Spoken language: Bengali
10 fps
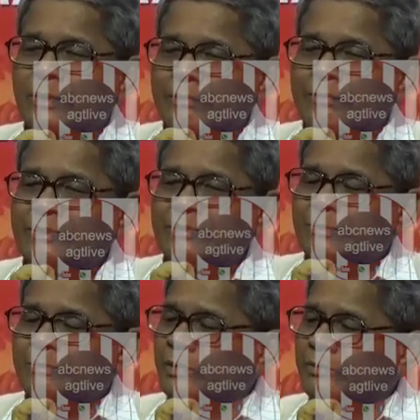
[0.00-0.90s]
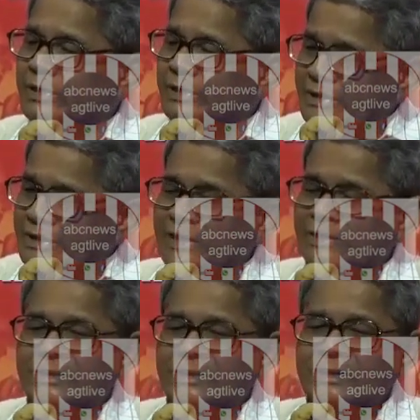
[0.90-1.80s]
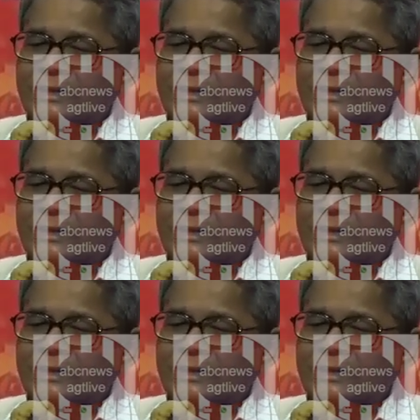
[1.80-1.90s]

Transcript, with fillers: গভর্নমেন্ট যে পথ দেখিয়ে গেছে